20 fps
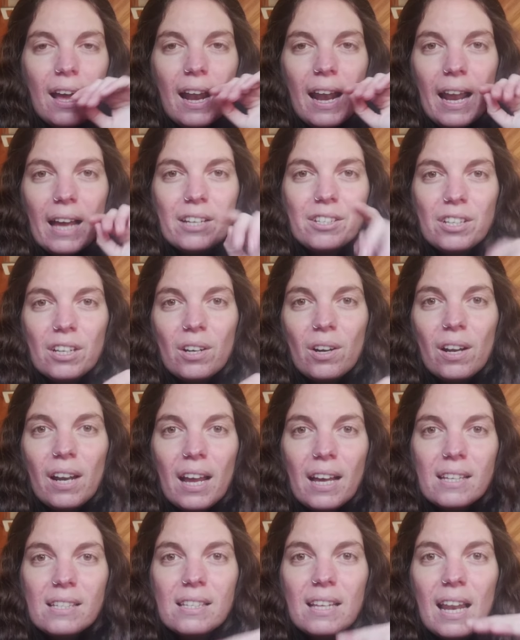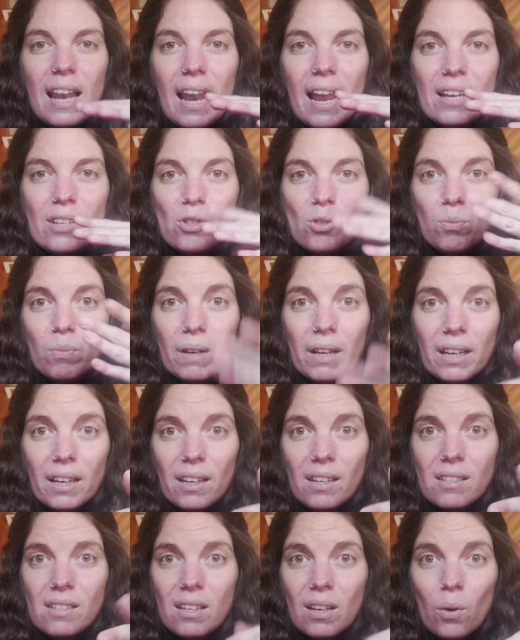Las gírgolas las
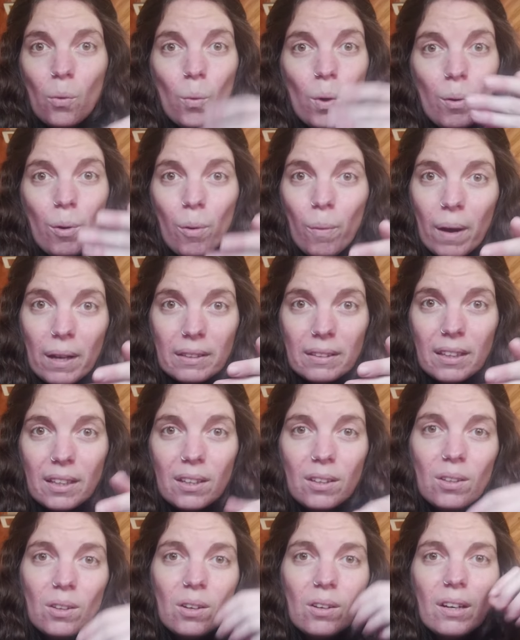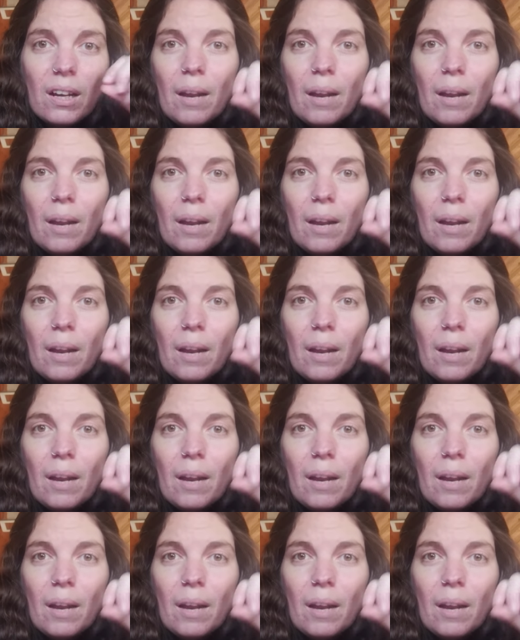sumergís en huevo batido,